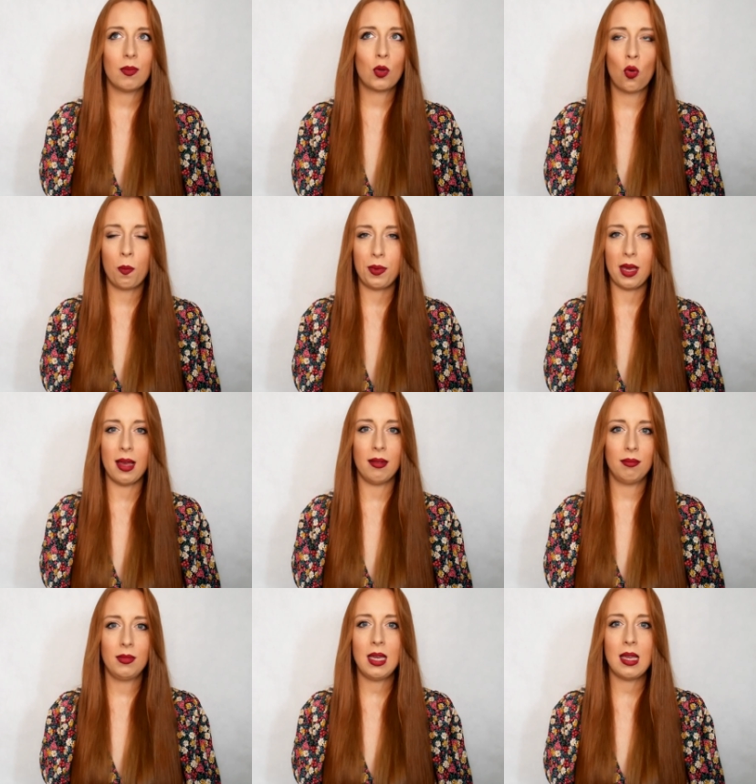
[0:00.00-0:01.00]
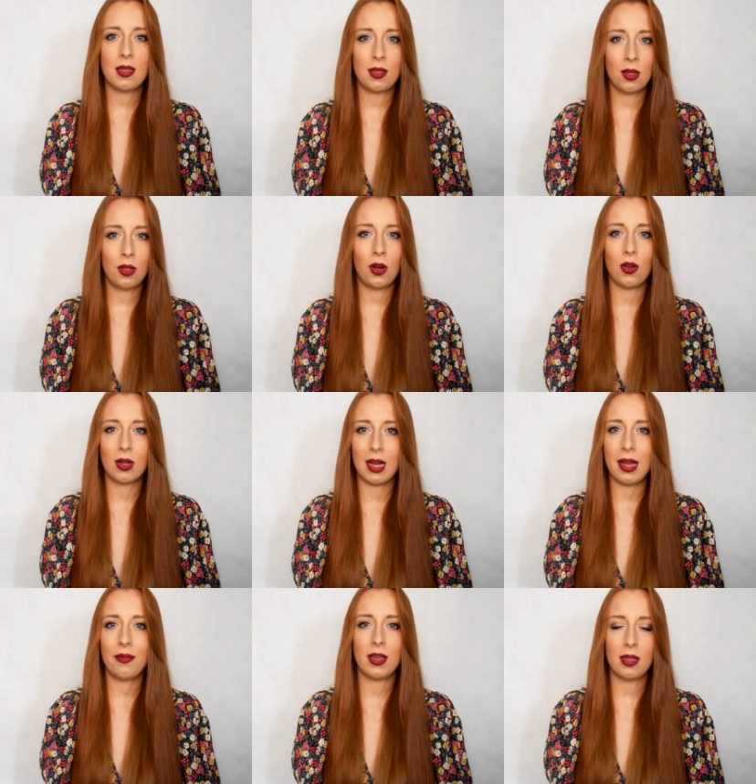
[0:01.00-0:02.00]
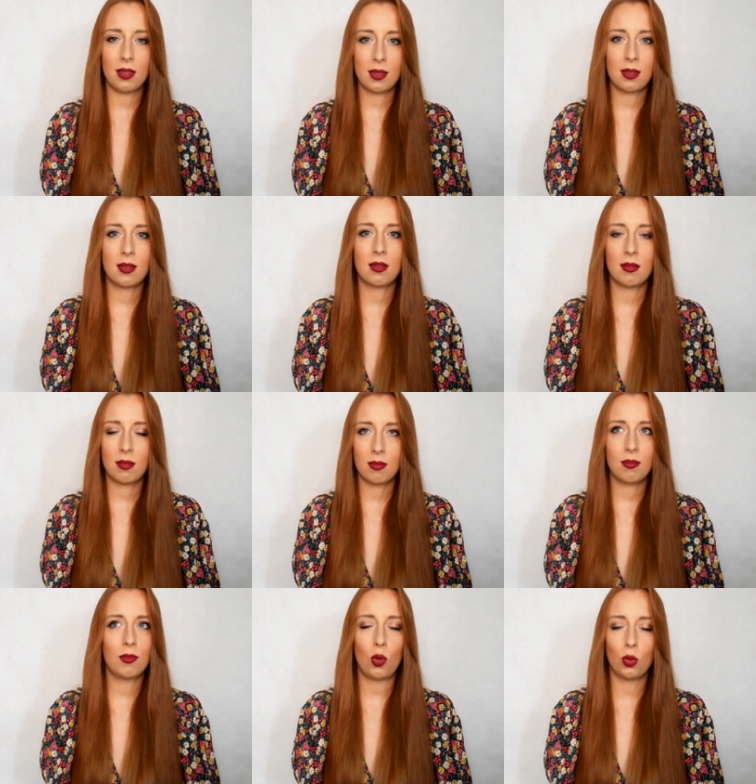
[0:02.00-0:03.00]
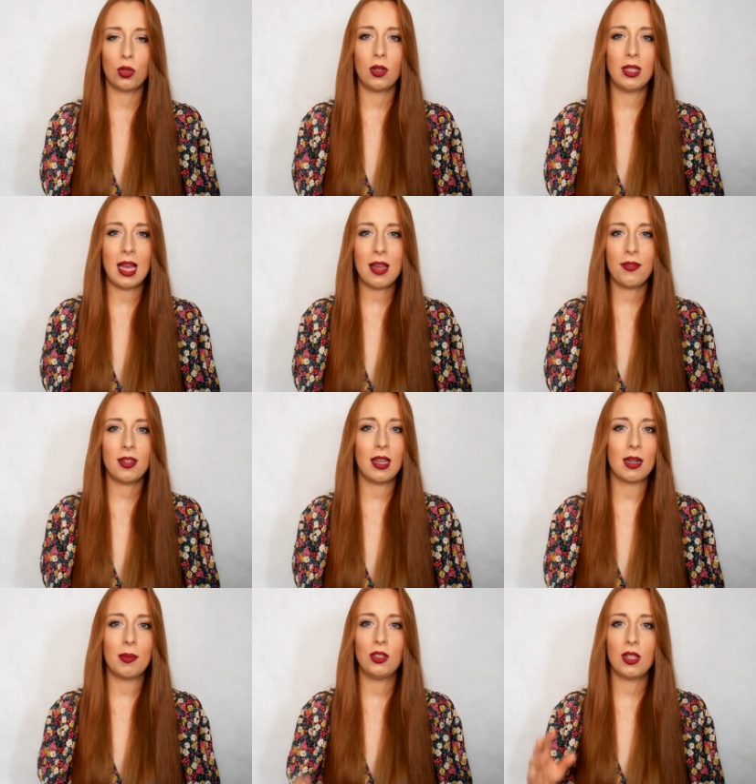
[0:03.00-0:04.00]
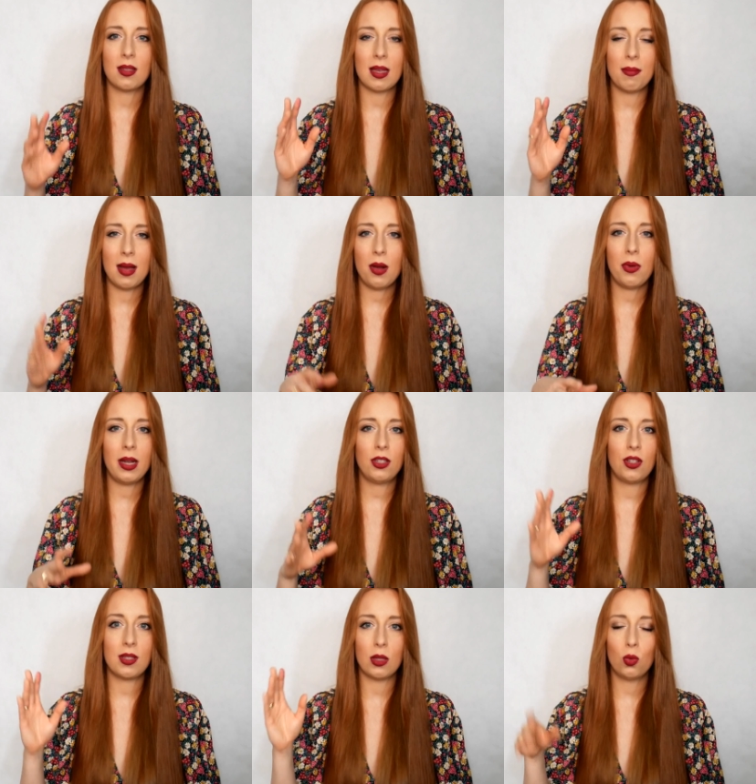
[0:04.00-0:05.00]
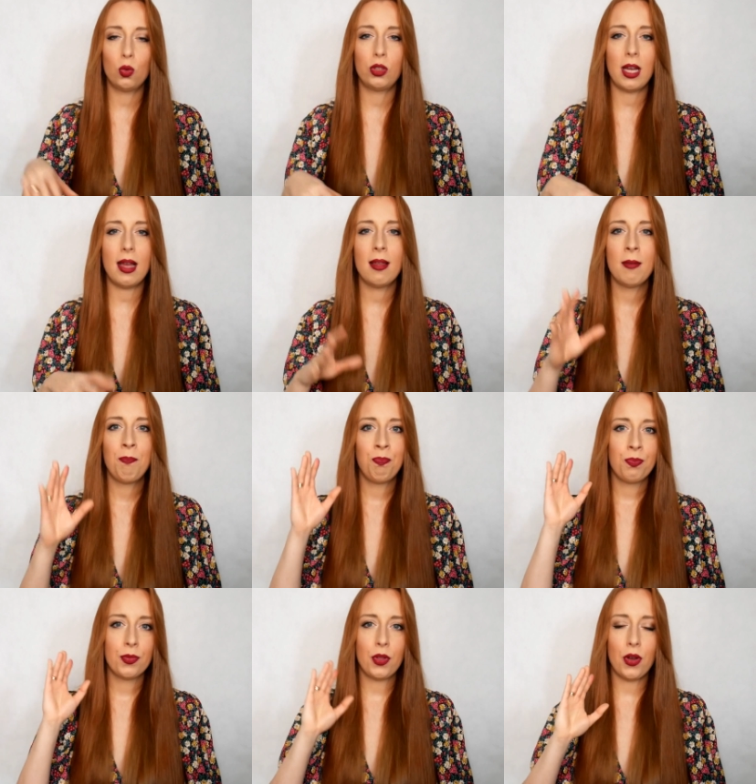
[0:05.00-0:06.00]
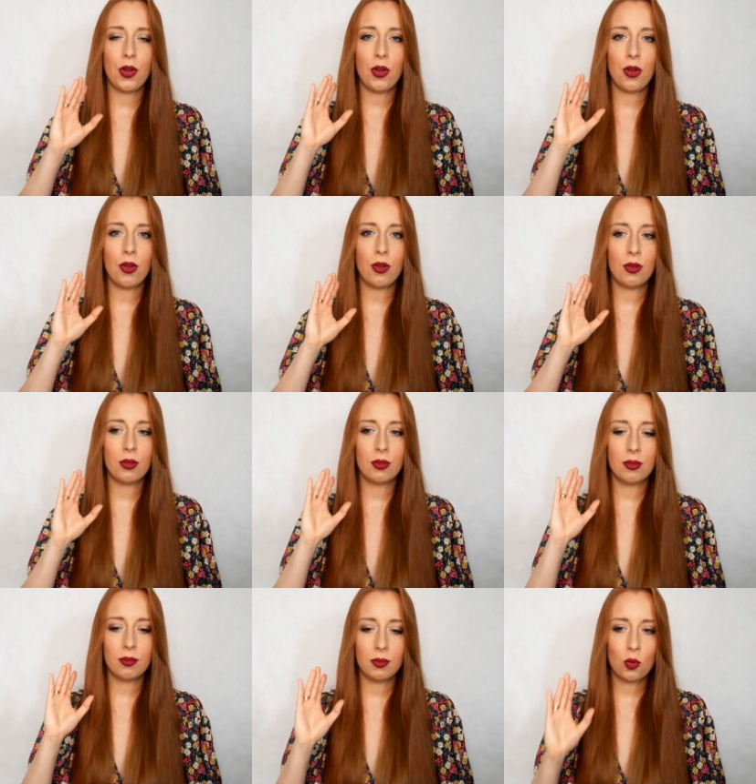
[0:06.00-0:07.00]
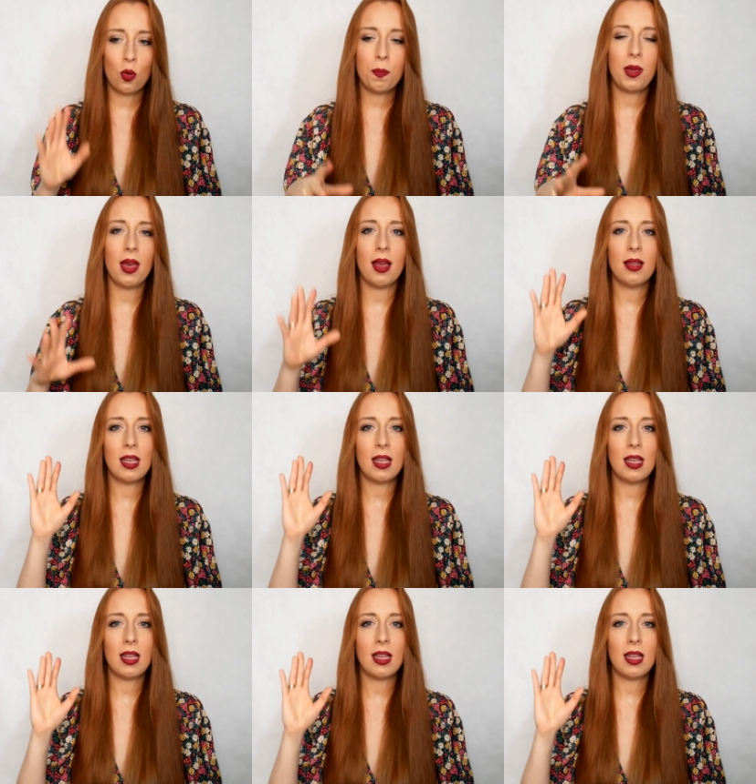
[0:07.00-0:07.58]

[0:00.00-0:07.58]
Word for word: kupię, nie jest droga, więc trudno, nawet jak będzie za mała czy za duża, to kupię,